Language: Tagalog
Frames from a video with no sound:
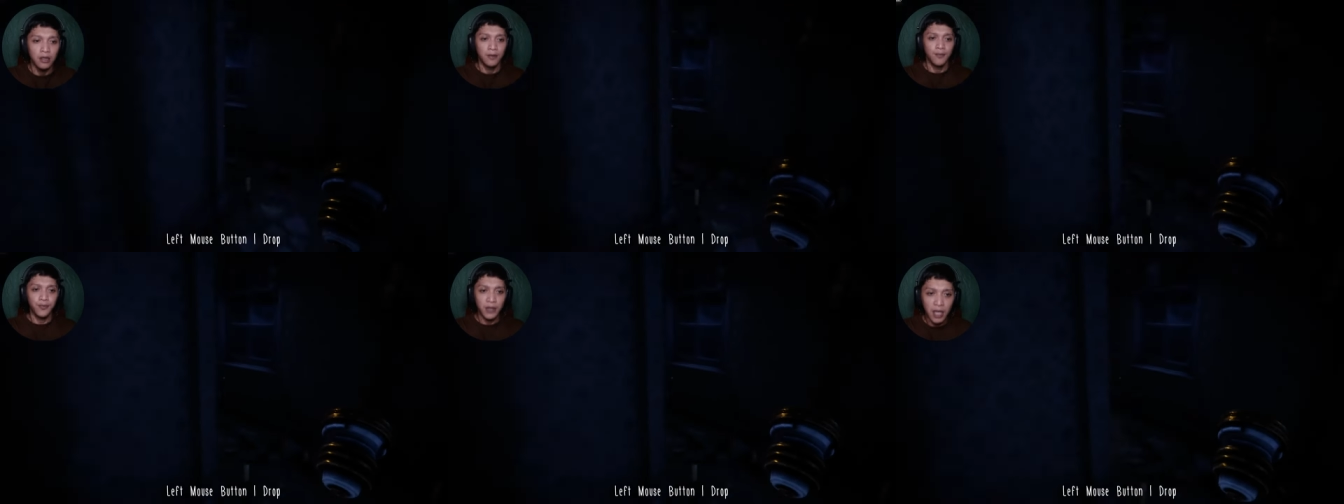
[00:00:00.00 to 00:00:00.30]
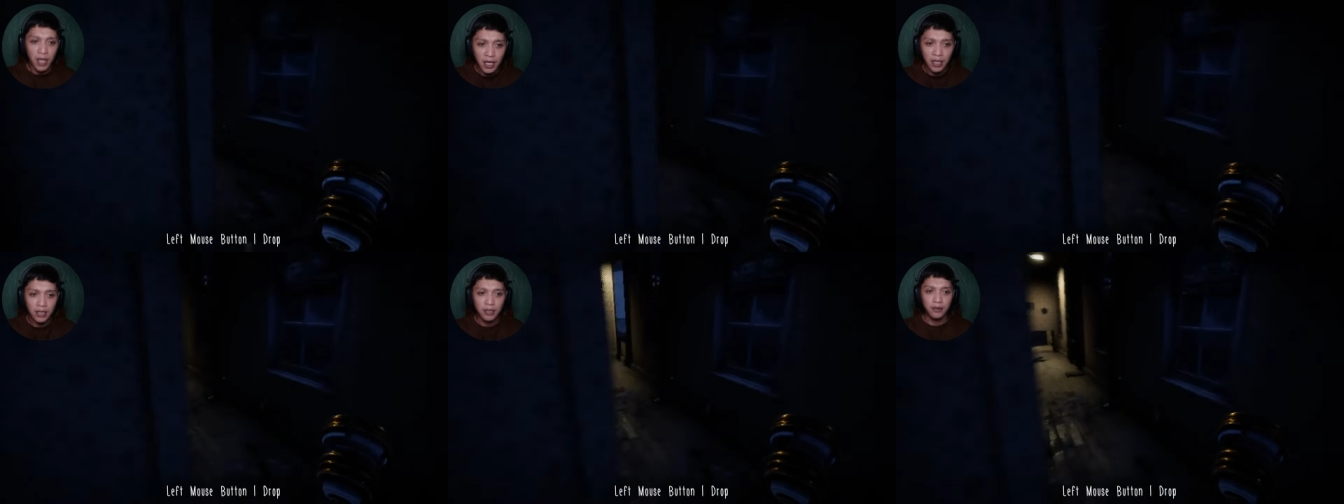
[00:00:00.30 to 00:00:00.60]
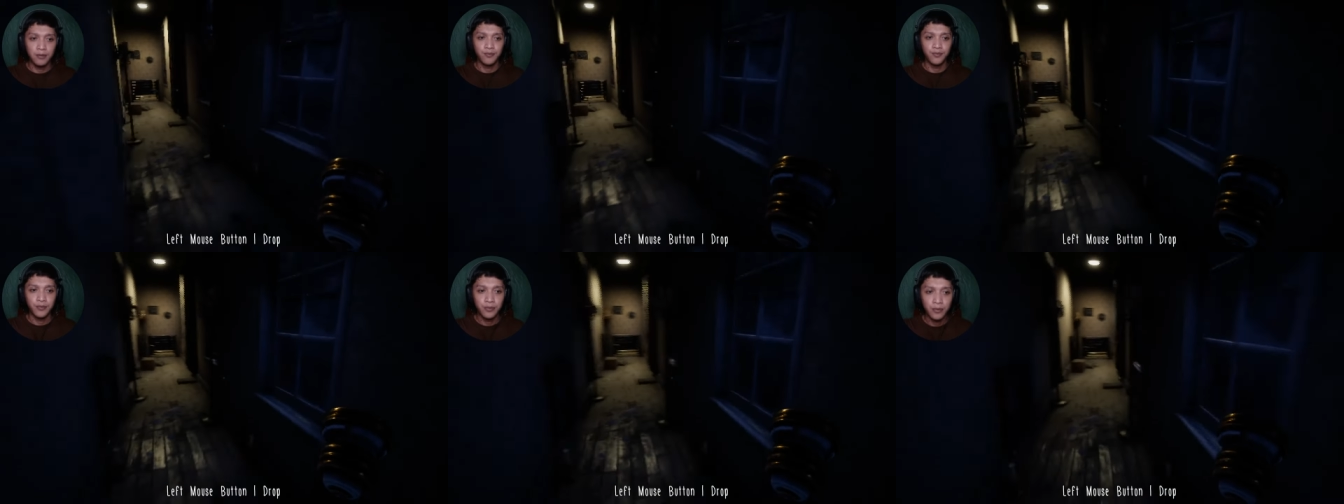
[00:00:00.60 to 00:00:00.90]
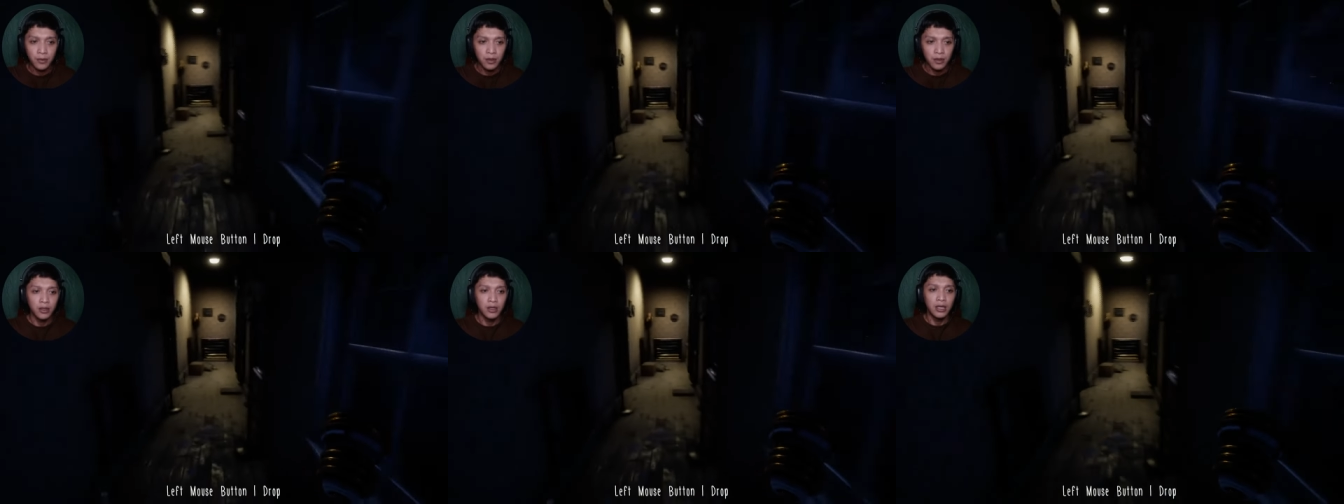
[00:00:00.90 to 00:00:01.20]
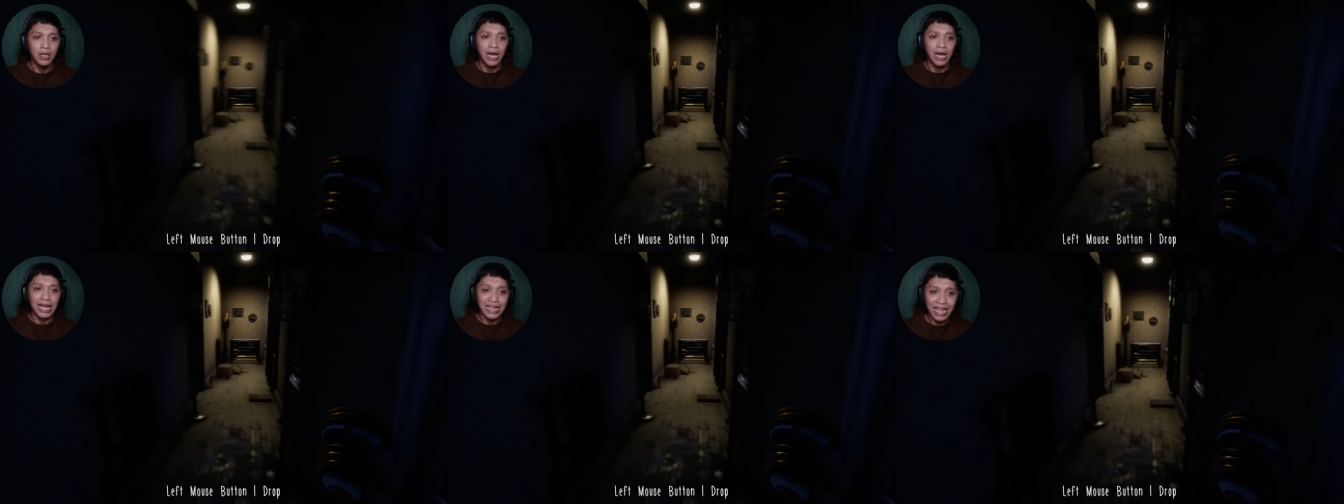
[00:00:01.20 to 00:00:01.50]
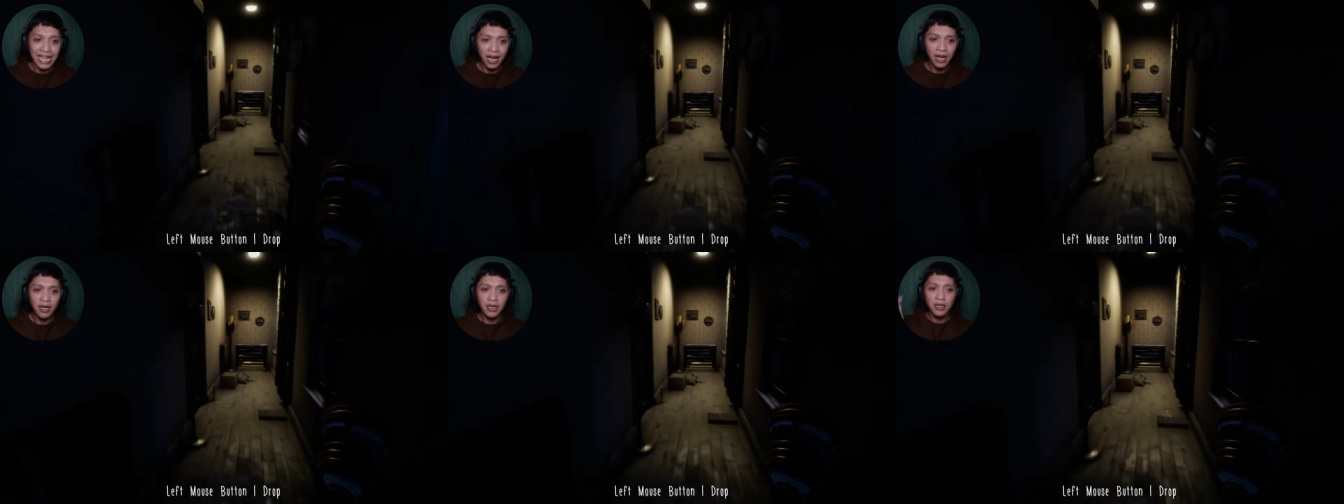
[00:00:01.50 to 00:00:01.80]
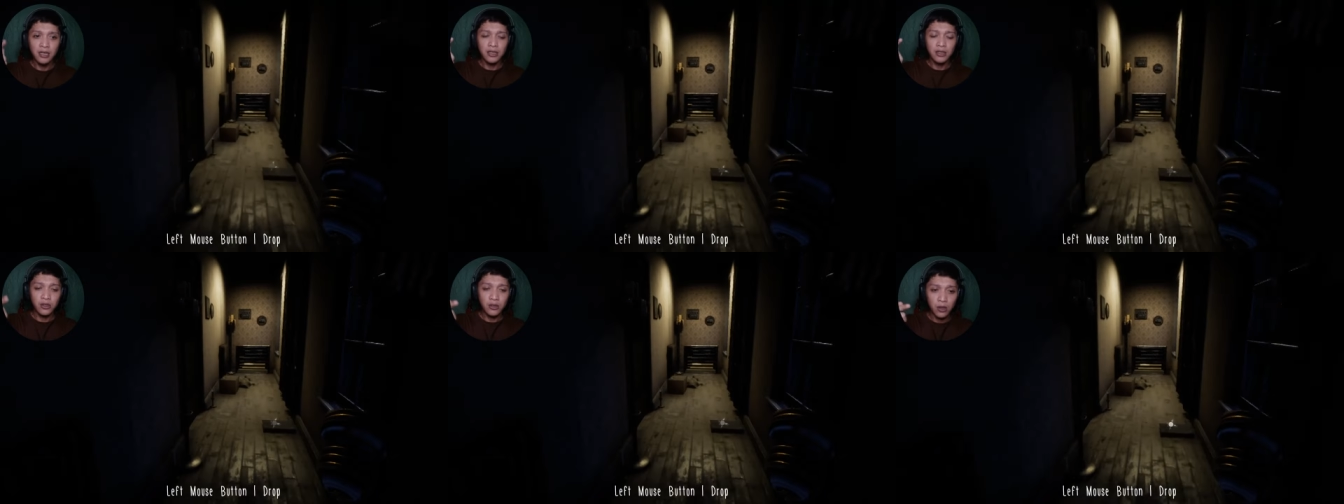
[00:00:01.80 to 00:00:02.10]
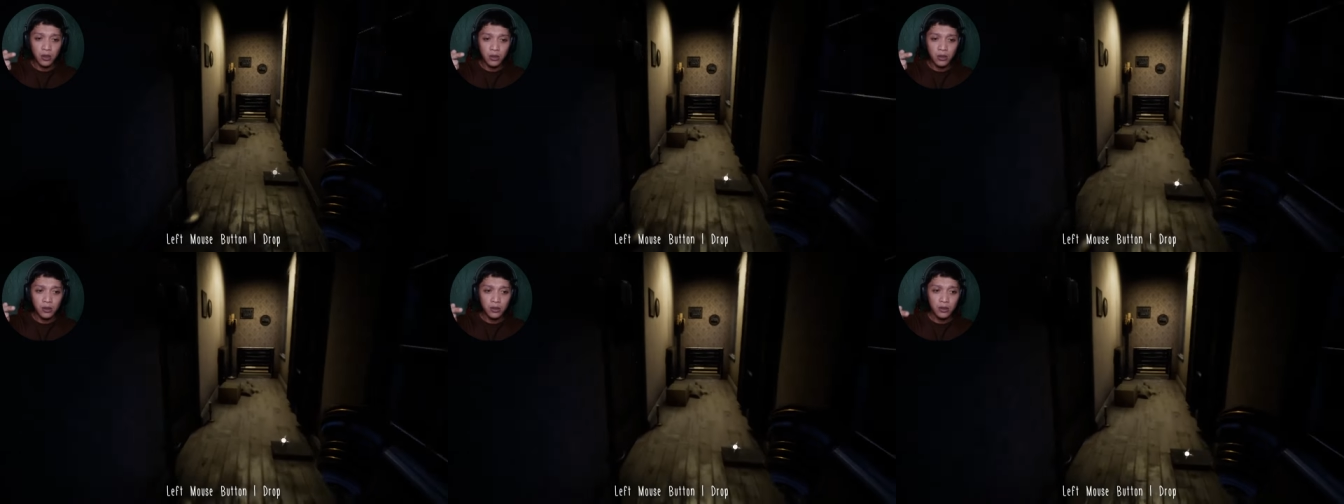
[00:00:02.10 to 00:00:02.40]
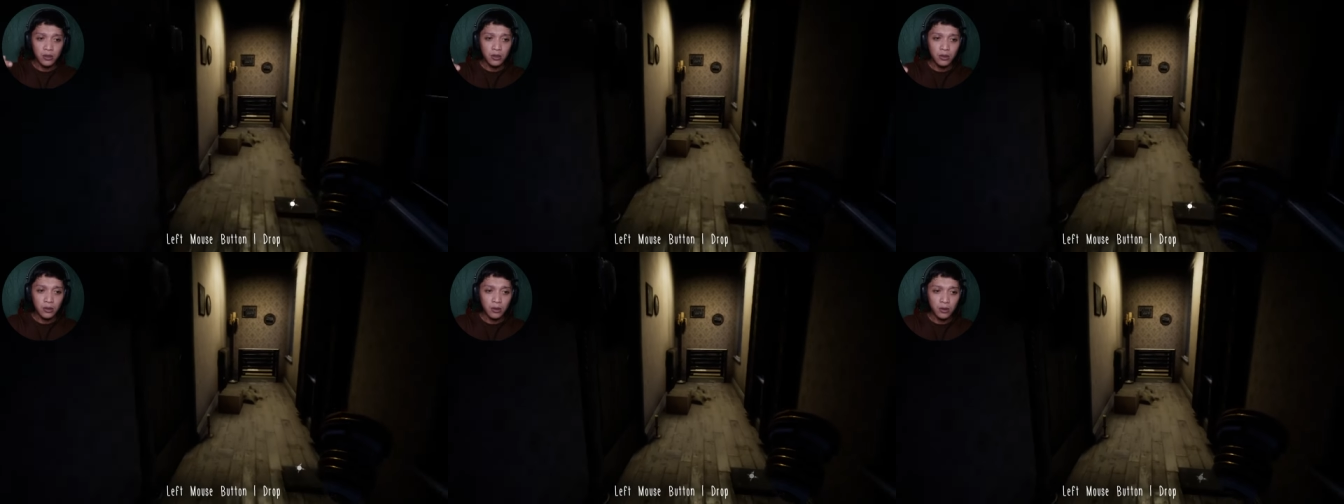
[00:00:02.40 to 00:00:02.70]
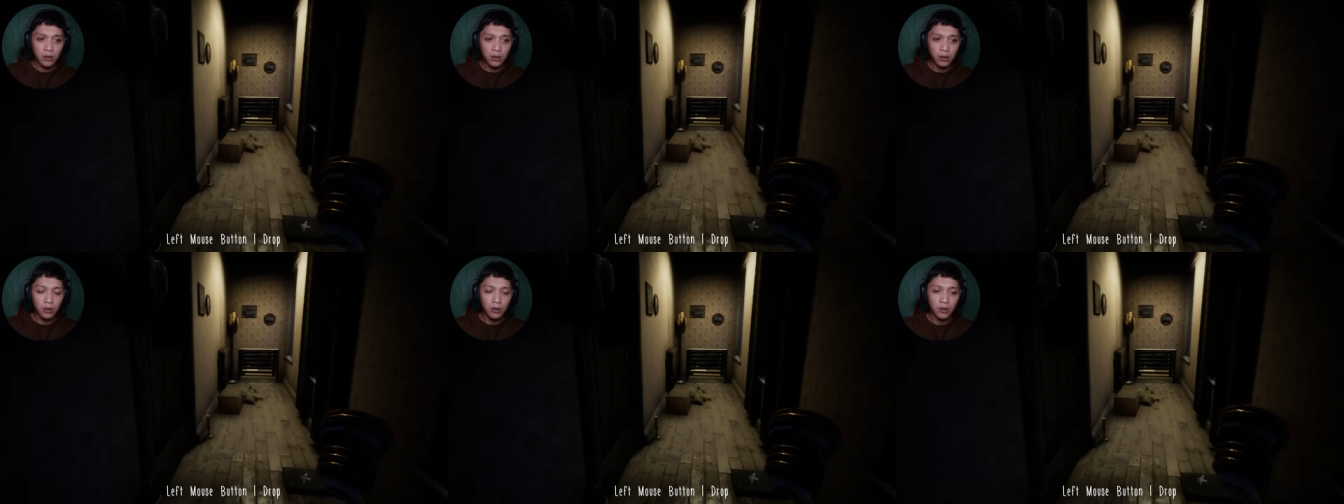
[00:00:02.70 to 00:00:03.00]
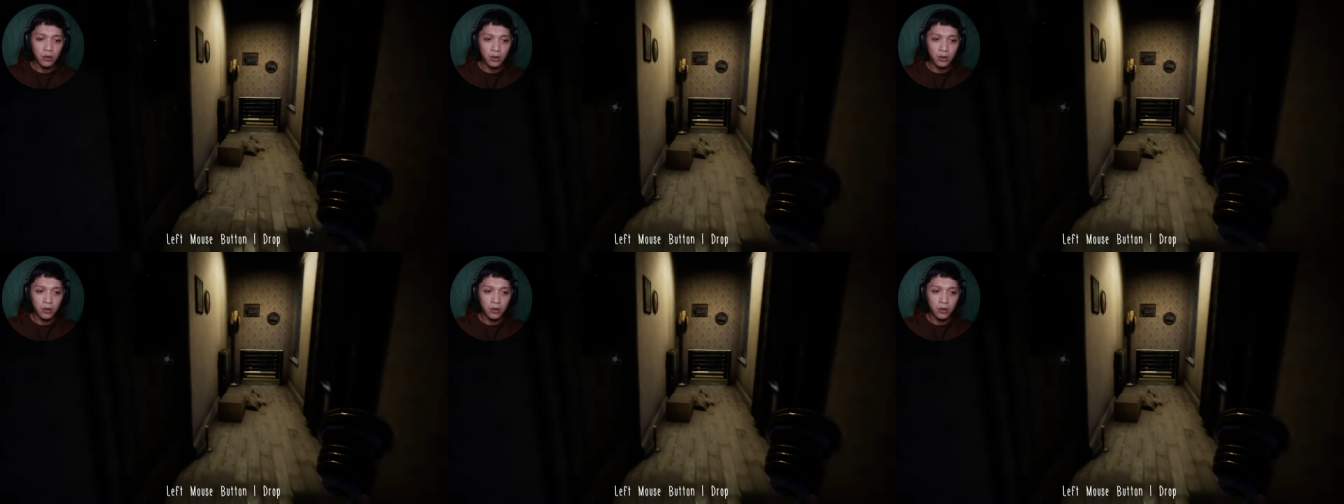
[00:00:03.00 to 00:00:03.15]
Hey! Tang, tong, tong.